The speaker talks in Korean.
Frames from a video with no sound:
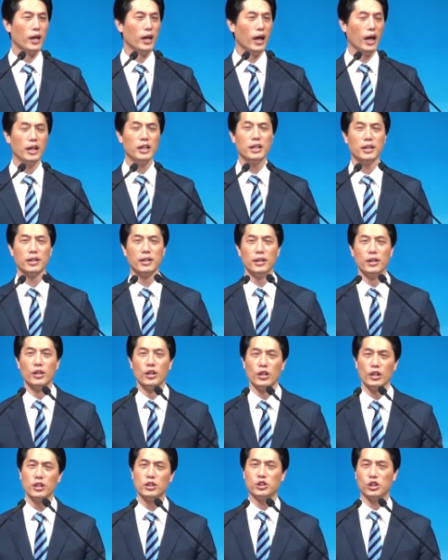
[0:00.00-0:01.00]
아니,
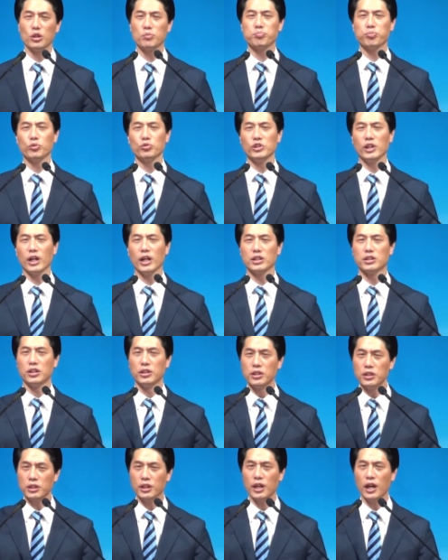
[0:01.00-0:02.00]
이 직분자가
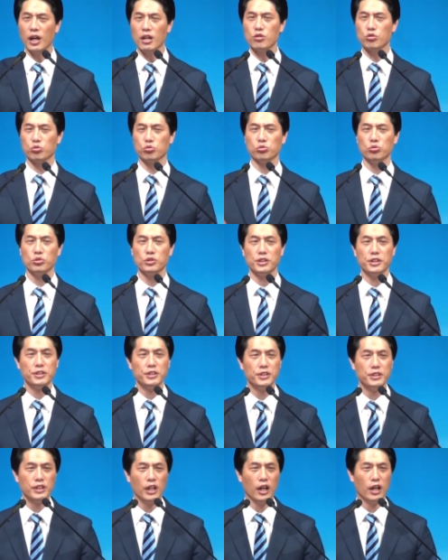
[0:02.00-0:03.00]
저렇게 할 수
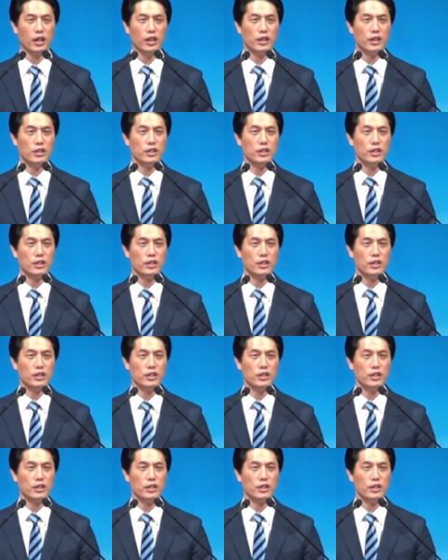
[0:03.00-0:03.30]
있느냐?